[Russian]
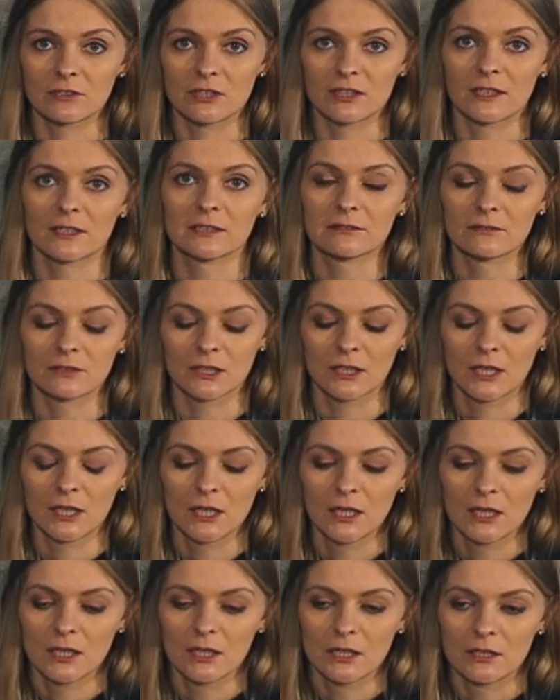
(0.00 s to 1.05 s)
выкладывал,
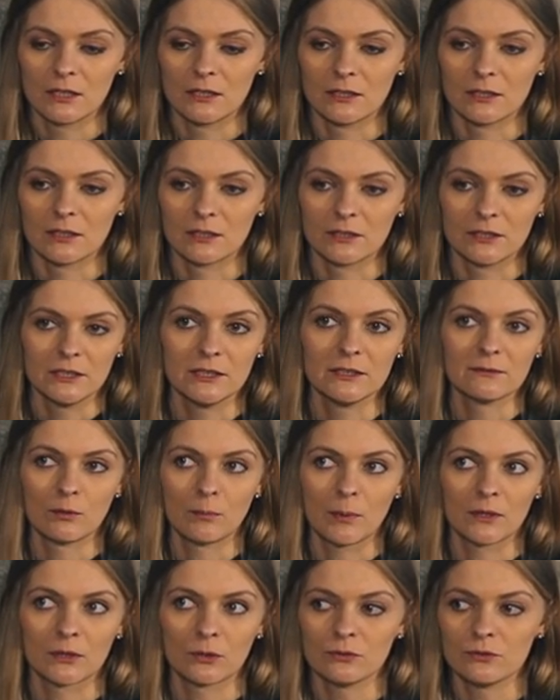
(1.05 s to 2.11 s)
э, и его
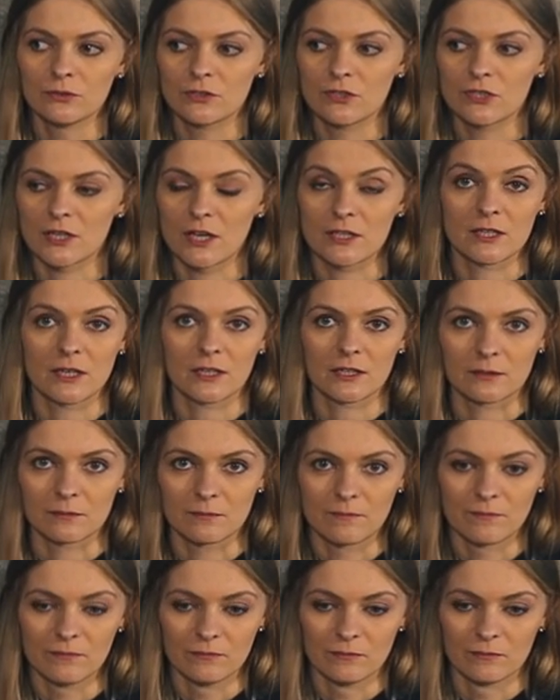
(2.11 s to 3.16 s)
поклонники сказали,
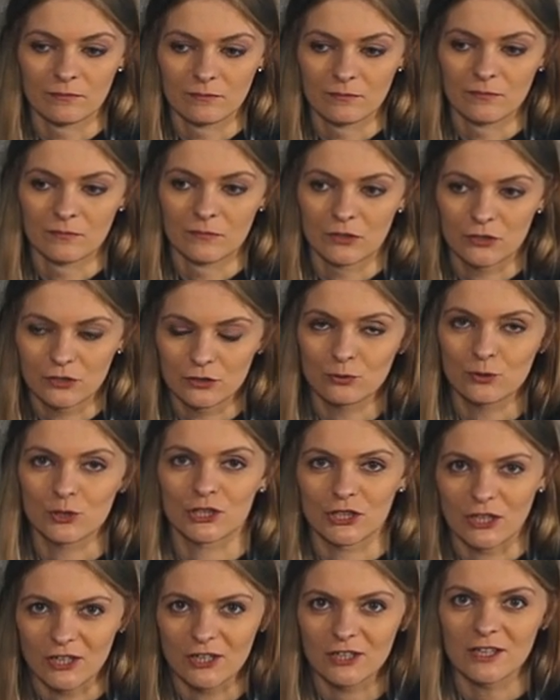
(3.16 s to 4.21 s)

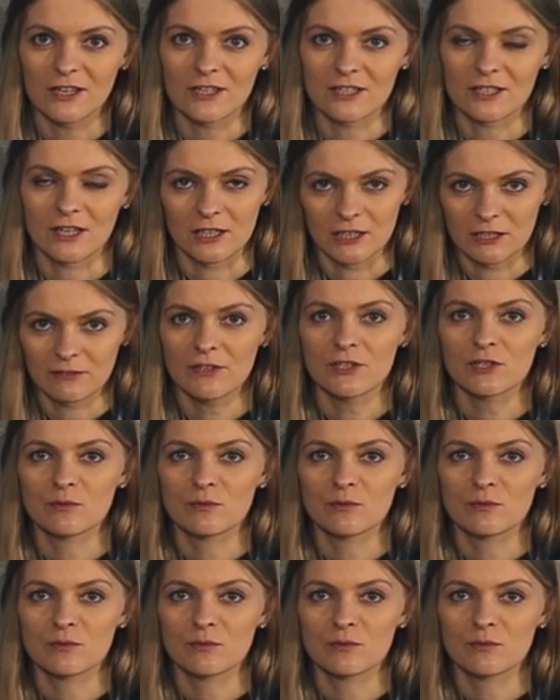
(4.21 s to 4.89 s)
слушай, так классно, а давай